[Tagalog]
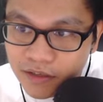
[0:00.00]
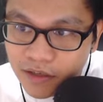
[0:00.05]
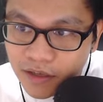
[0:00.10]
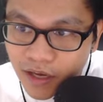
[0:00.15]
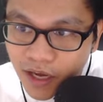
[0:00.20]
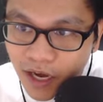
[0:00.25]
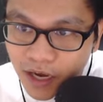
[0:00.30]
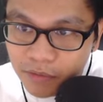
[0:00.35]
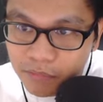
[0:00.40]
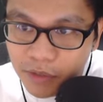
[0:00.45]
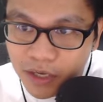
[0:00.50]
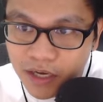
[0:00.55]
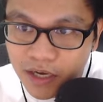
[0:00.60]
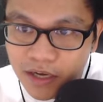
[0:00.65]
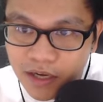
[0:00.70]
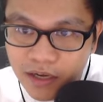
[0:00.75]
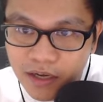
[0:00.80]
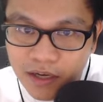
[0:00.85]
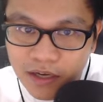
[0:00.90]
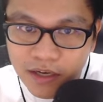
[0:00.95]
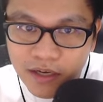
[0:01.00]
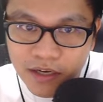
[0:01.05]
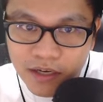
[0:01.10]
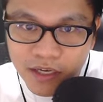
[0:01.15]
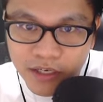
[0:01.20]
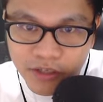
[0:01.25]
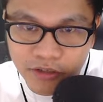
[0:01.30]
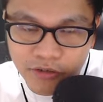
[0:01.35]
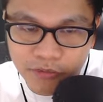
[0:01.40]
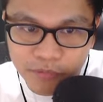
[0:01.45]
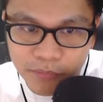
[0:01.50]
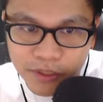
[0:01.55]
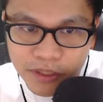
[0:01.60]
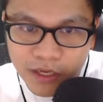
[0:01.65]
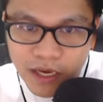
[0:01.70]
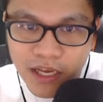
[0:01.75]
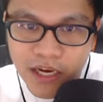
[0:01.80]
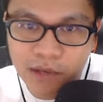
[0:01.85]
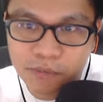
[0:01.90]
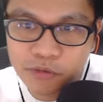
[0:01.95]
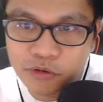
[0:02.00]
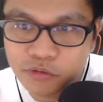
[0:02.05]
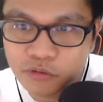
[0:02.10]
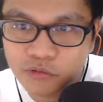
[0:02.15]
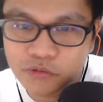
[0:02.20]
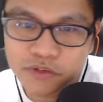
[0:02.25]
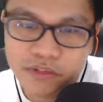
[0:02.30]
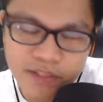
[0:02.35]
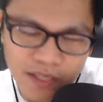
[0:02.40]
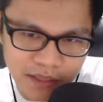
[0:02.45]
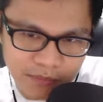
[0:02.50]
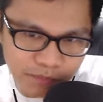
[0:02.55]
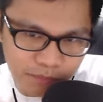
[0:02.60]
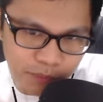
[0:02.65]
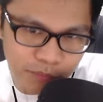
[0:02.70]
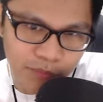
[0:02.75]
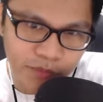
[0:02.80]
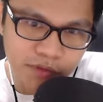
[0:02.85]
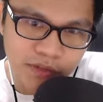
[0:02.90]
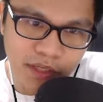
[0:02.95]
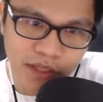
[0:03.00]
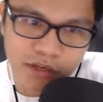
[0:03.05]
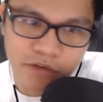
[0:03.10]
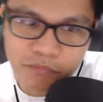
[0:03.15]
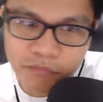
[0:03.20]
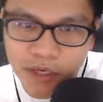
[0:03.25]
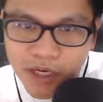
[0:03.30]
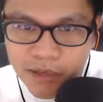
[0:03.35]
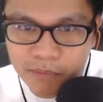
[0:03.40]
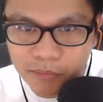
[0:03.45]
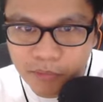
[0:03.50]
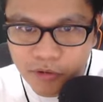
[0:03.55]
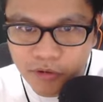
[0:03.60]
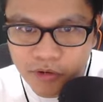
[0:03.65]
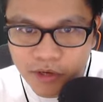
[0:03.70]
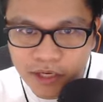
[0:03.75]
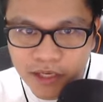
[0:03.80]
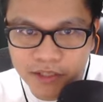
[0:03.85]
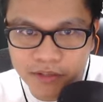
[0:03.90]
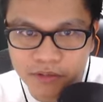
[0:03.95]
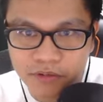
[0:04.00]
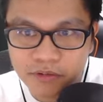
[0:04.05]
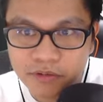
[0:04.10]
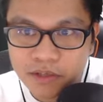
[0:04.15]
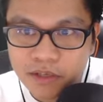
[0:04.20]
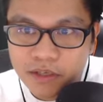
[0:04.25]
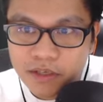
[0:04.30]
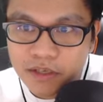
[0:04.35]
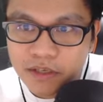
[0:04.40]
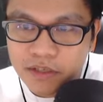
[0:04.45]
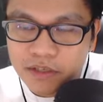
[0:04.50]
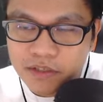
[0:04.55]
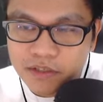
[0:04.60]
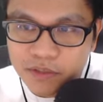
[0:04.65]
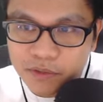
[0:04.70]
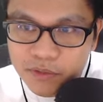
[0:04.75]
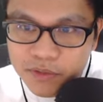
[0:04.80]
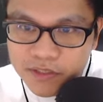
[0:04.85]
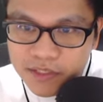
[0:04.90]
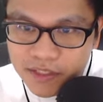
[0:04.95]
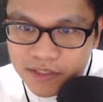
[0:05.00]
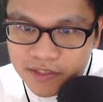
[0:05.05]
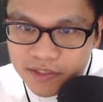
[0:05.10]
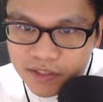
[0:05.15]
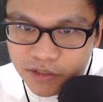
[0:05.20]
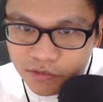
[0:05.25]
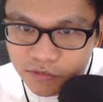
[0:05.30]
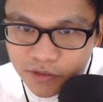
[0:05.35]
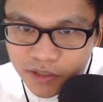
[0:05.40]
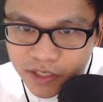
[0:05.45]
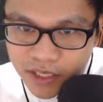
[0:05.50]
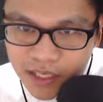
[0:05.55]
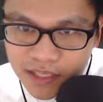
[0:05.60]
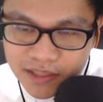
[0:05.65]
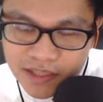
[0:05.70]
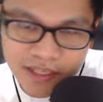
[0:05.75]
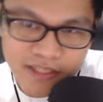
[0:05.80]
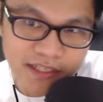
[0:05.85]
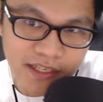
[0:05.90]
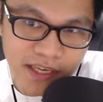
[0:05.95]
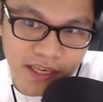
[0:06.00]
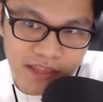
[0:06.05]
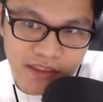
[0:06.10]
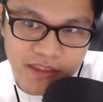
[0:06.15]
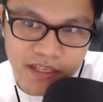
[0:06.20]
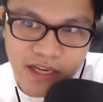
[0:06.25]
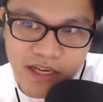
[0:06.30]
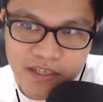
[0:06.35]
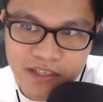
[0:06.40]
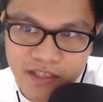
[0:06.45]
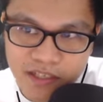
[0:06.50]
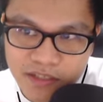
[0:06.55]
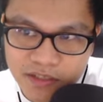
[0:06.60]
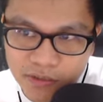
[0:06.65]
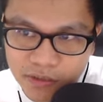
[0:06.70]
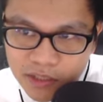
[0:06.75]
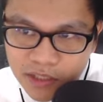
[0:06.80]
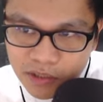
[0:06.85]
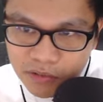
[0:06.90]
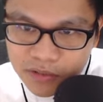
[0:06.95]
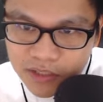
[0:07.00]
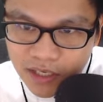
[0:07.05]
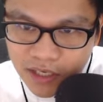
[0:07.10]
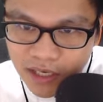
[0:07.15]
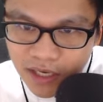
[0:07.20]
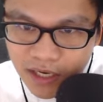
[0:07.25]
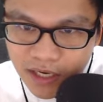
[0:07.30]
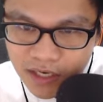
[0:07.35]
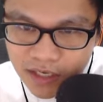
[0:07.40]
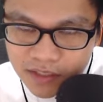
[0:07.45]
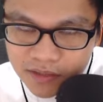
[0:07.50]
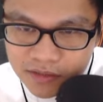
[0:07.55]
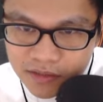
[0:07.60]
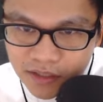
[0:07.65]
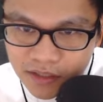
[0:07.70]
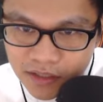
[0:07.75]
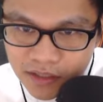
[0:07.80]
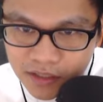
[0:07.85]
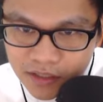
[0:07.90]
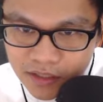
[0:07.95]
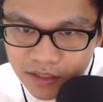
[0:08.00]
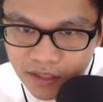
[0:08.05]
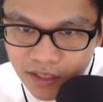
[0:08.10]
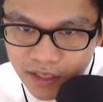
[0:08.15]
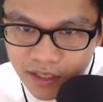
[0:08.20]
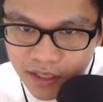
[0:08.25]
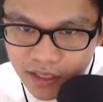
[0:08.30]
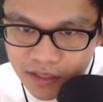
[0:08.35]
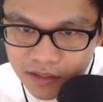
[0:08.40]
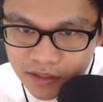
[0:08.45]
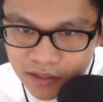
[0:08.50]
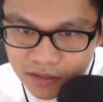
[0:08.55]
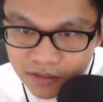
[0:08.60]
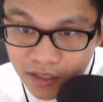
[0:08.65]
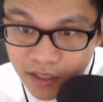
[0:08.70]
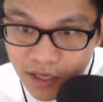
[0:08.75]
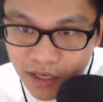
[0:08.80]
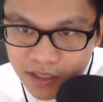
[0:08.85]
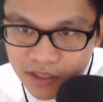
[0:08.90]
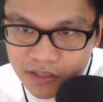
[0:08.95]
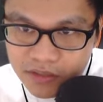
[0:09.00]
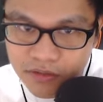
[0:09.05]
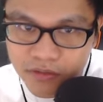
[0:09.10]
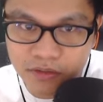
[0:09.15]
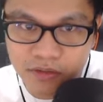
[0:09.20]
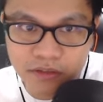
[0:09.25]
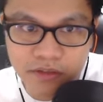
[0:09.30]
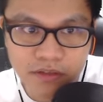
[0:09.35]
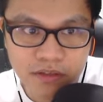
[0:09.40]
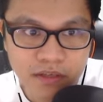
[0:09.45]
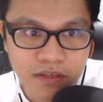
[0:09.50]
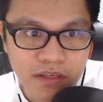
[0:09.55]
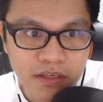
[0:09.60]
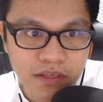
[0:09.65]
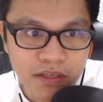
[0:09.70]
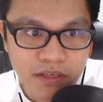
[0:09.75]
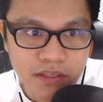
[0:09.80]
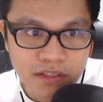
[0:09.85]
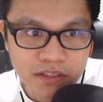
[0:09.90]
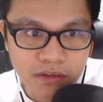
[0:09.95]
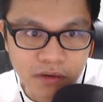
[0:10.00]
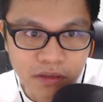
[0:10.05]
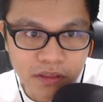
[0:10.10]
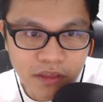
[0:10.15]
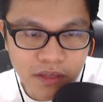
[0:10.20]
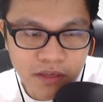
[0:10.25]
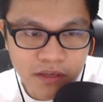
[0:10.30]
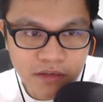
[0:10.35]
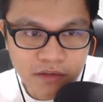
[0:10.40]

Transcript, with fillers: ang mga ano, para alam ko kung saan pupunta yung mga bola, no? So since yung green nasa gitna siya, so hindi ko siya kailangan na lagyan ng direction. So I think